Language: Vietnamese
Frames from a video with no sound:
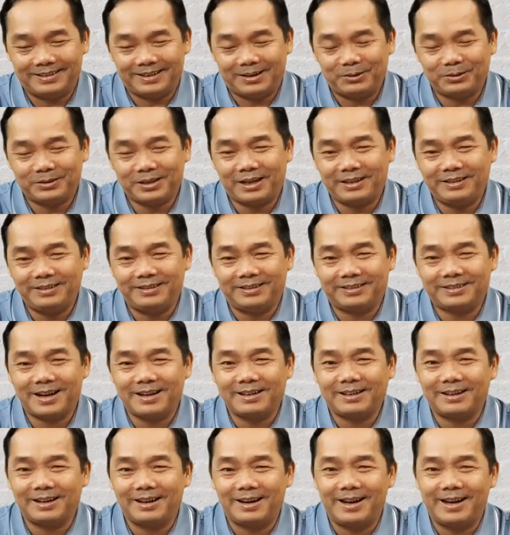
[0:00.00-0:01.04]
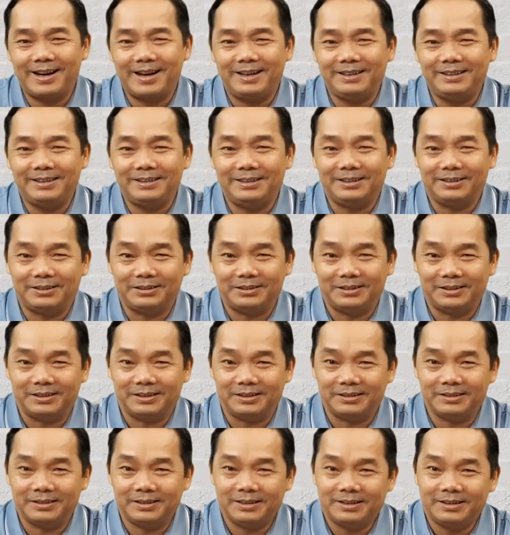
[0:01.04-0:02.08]
hội thánh được cắt lên, rồi
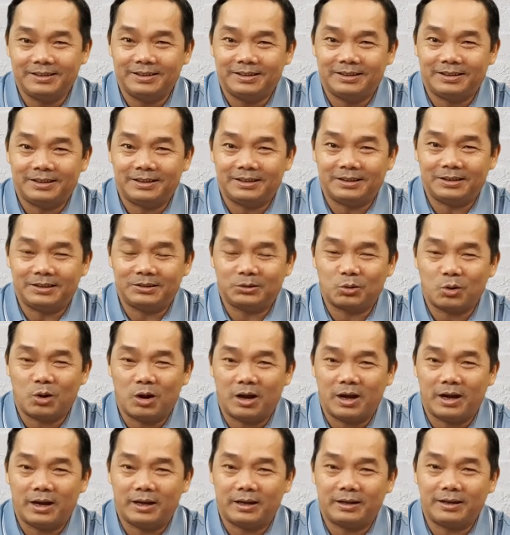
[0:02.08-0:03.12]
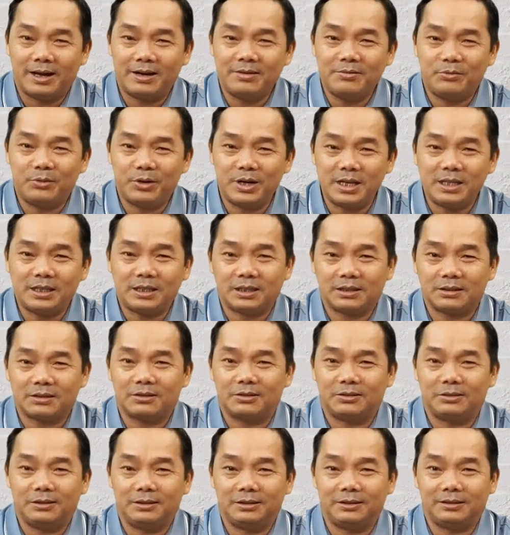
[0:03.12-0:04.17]
tòa đấng Christ,
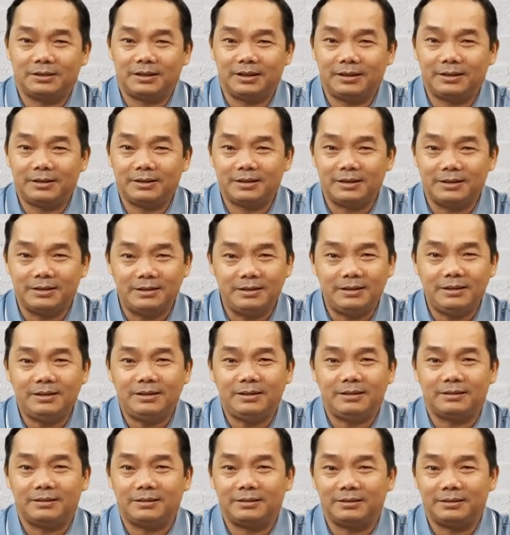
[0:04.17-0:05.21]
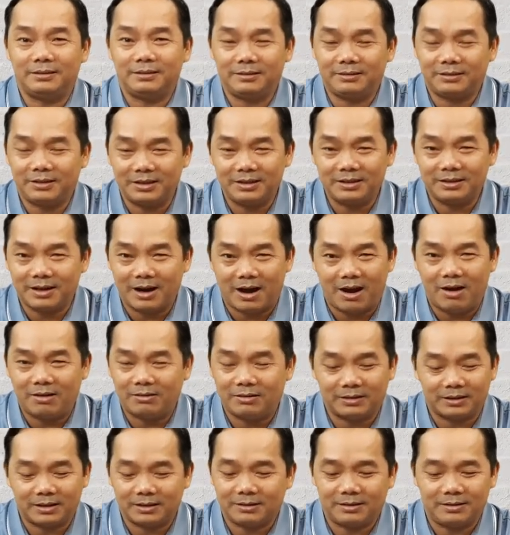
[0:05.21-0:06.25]
rồi tiệc cưới, rồi chiên con,
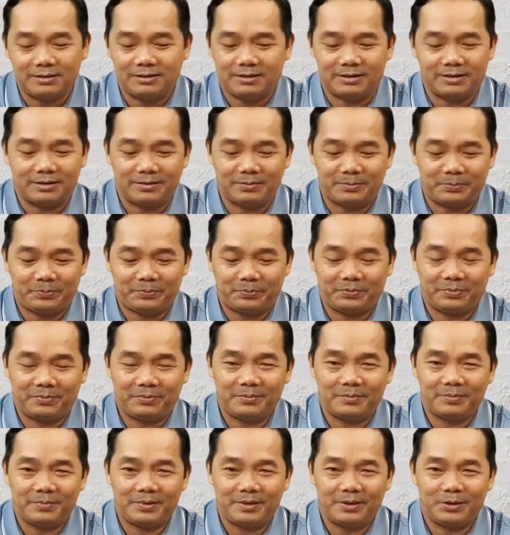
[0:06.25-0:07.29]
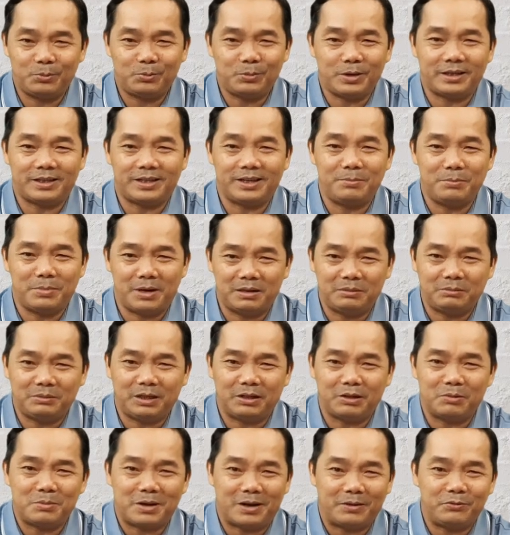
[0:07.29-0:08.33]
rồi các thứ. Chúng ta chỉ bám
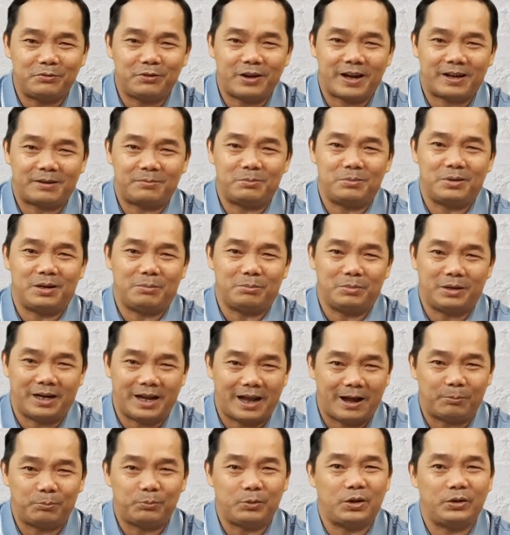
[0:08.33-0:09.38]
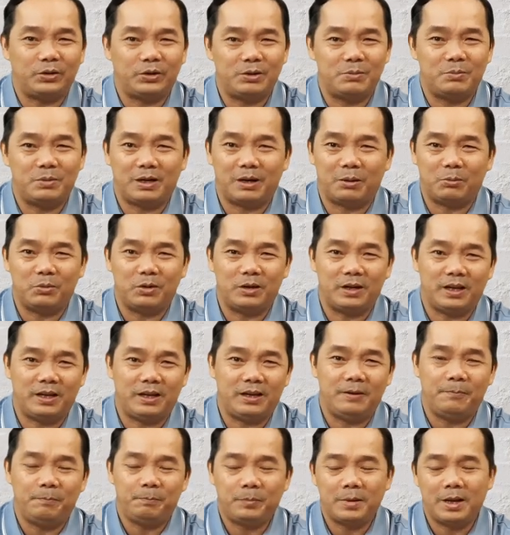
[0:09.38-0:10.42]
theo cái bản văn mà mình học thôi, chứ mình không có
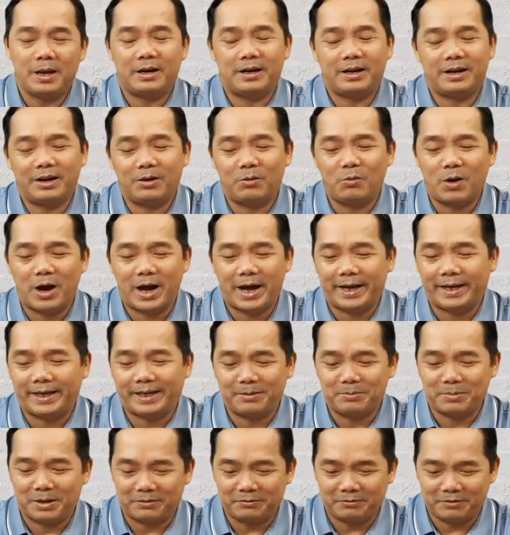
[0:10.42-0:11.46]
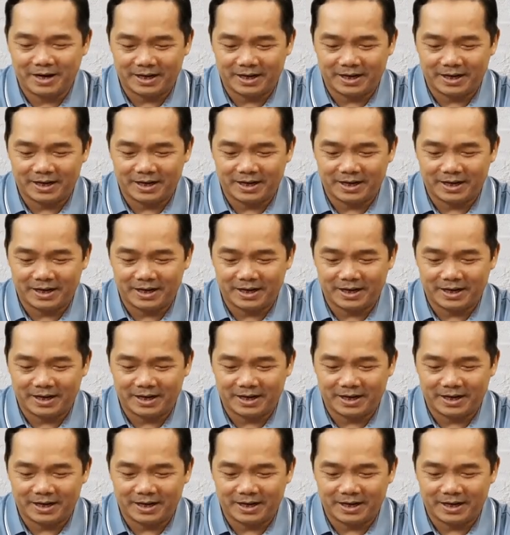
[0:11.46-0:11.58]
đi ra ngoài cái bản